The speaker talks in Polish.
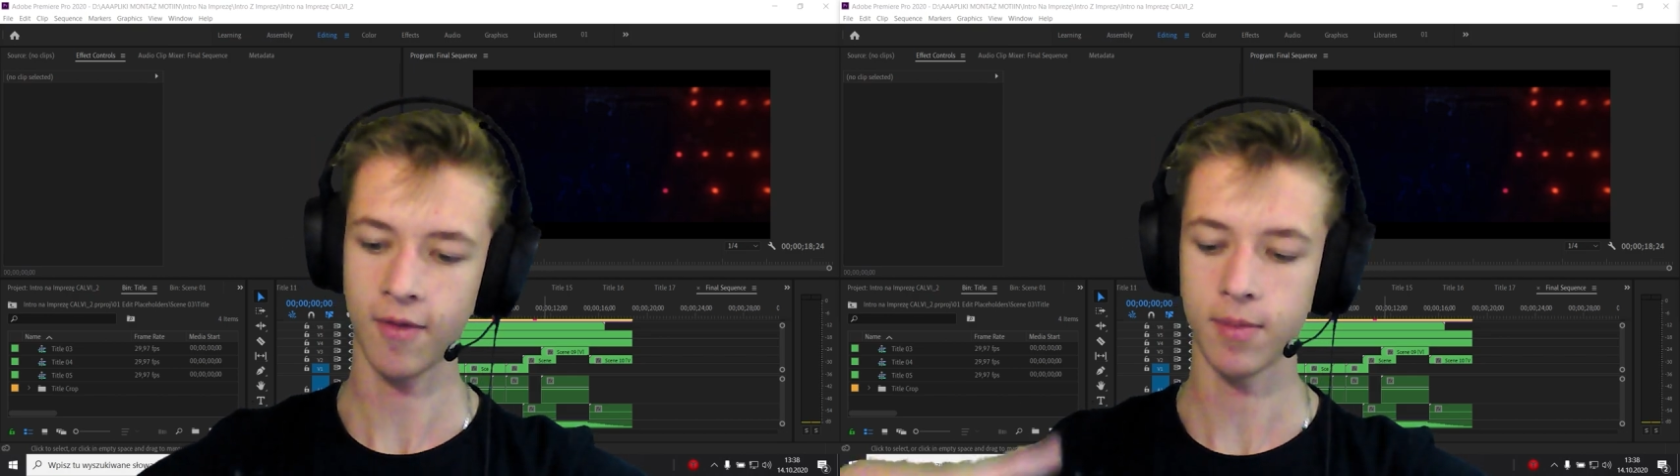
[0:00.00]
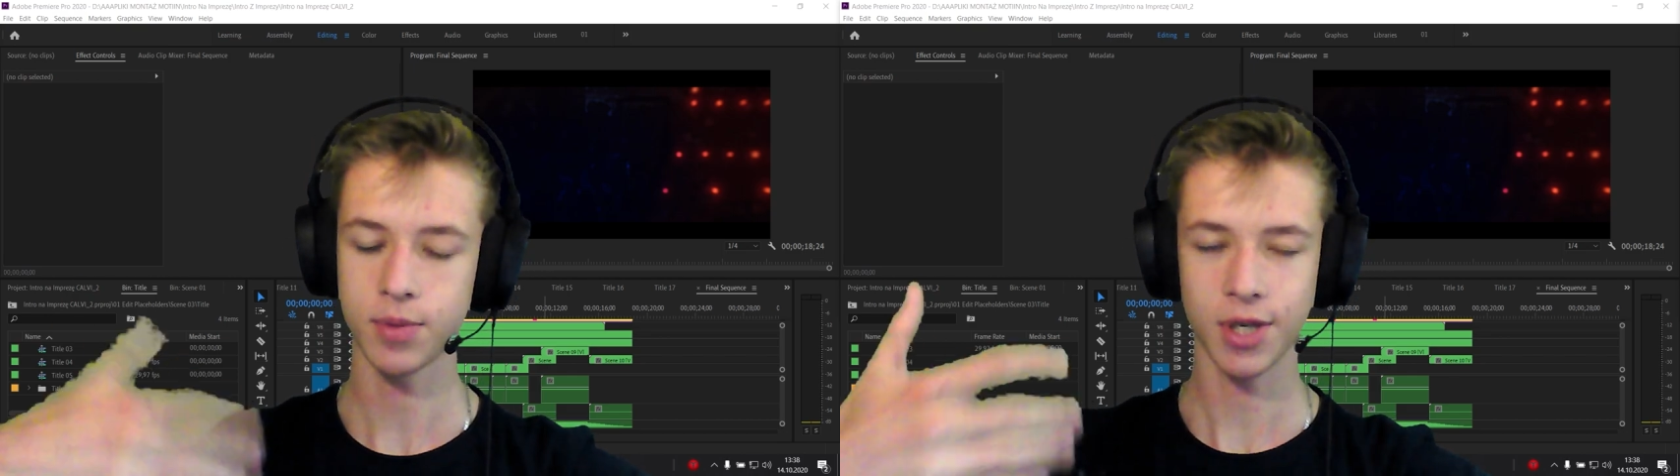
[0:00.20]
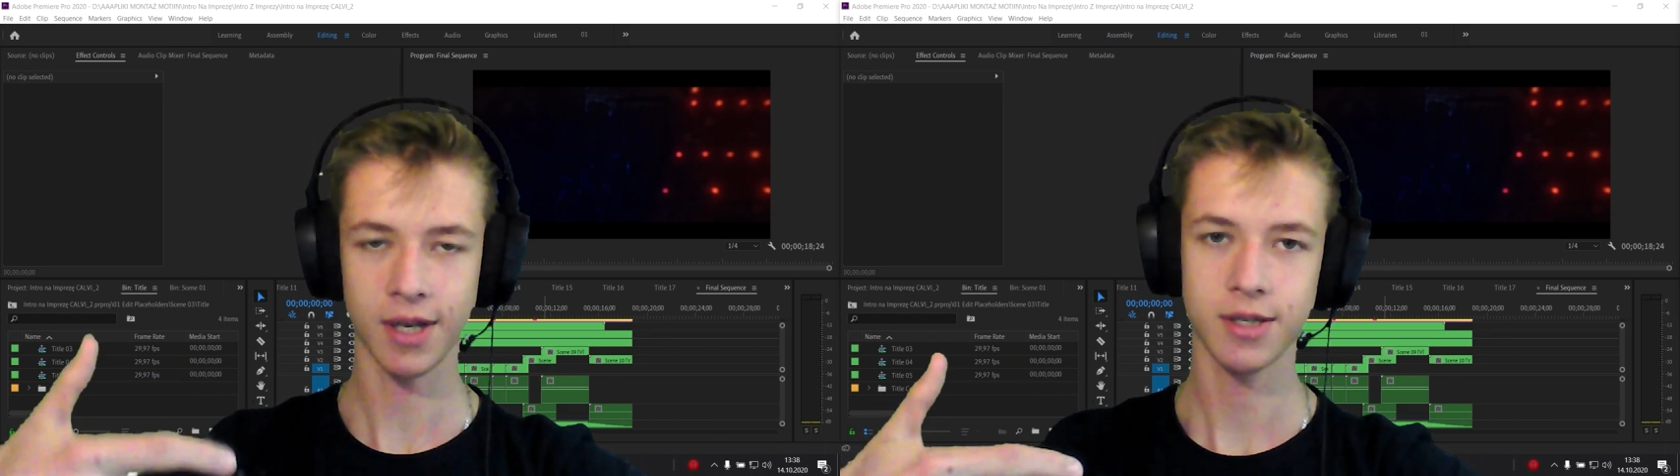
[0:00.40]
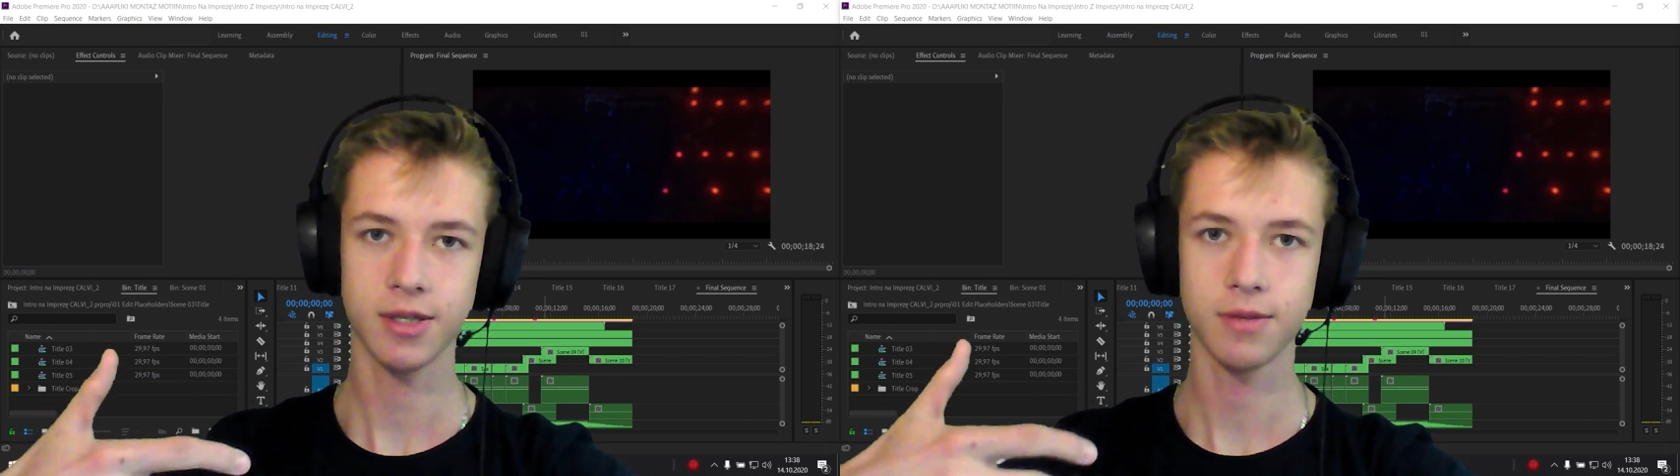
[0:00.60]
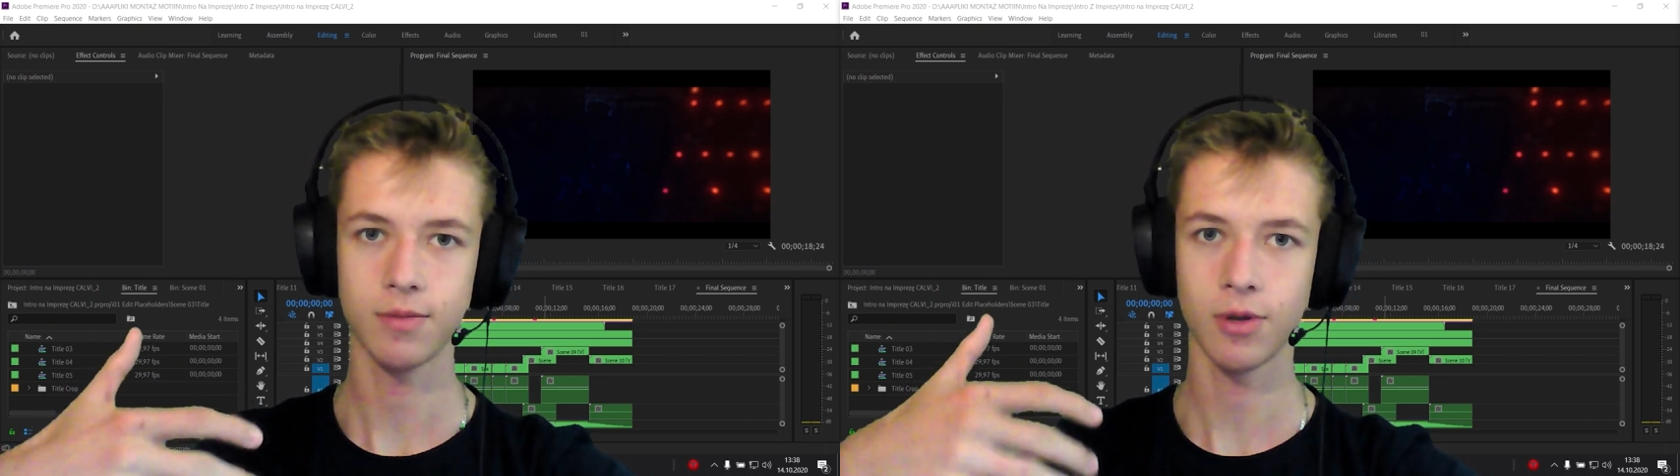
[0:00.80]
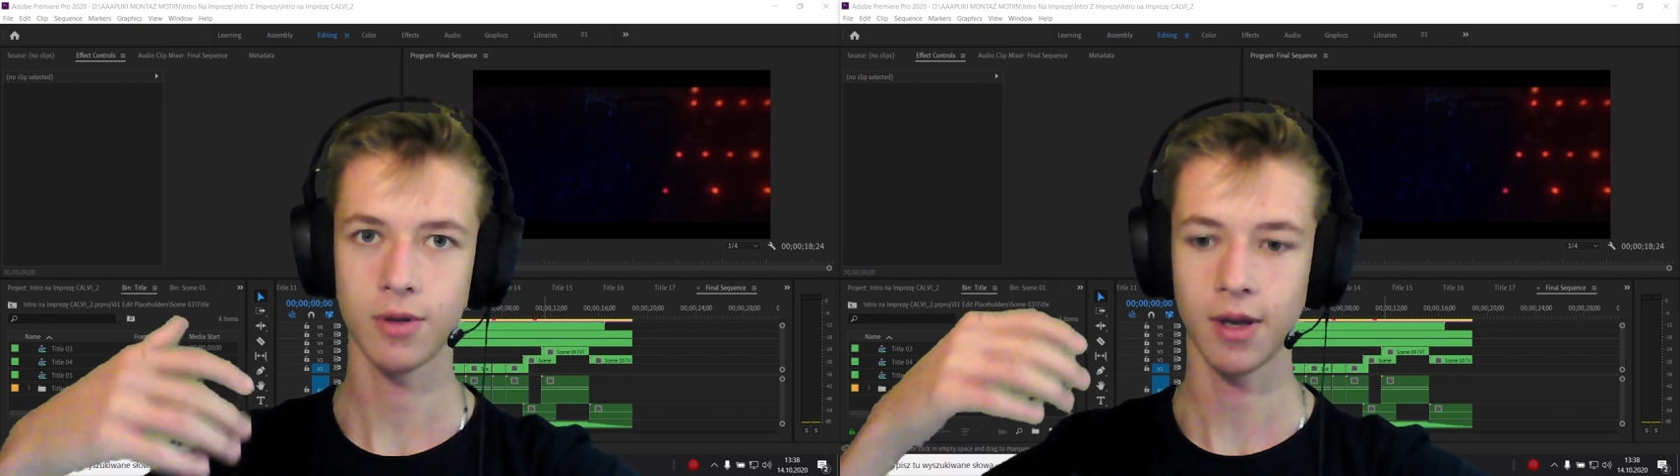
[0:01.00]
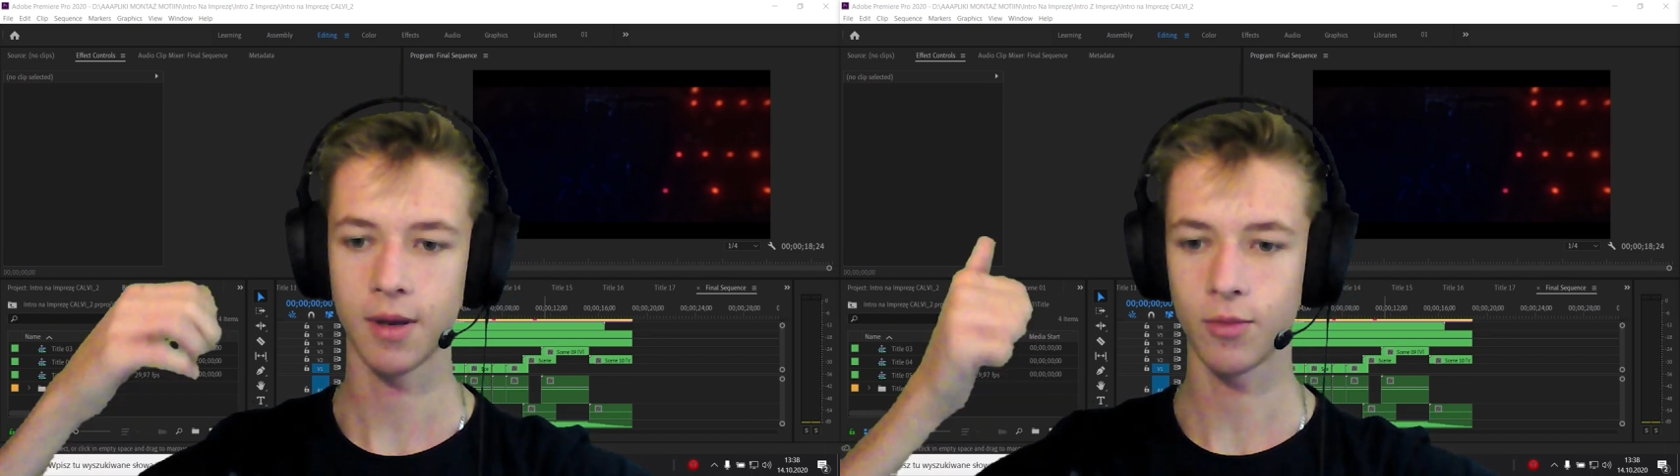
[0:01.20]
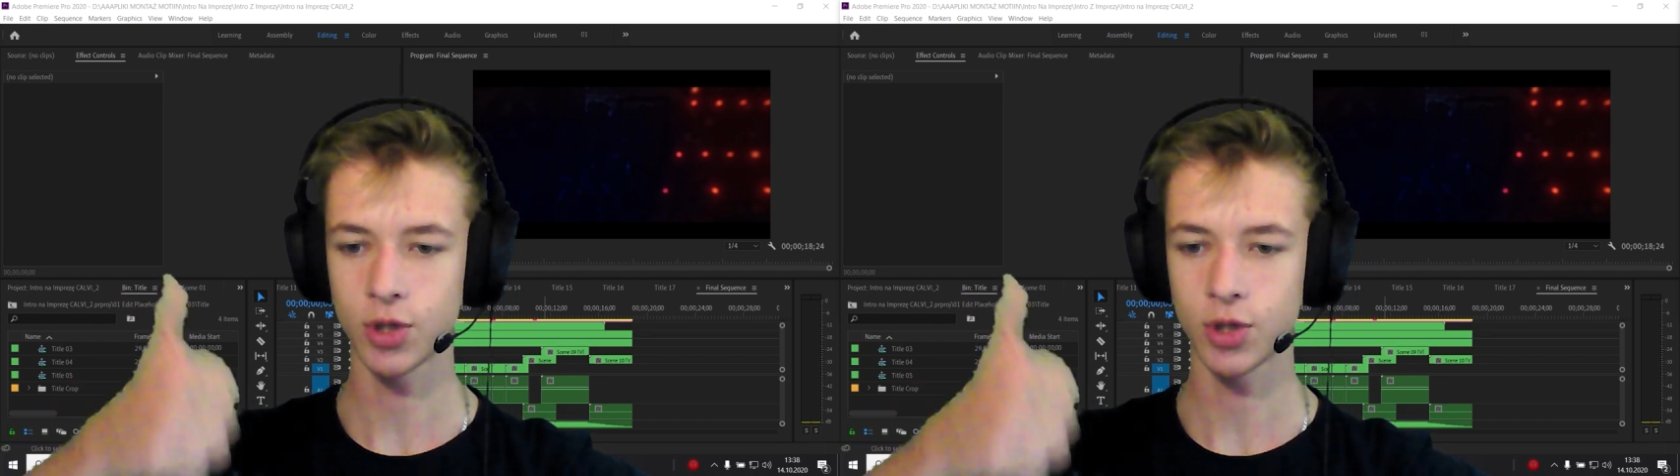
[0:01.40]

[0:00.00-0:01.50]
nie wiem, przejść do tej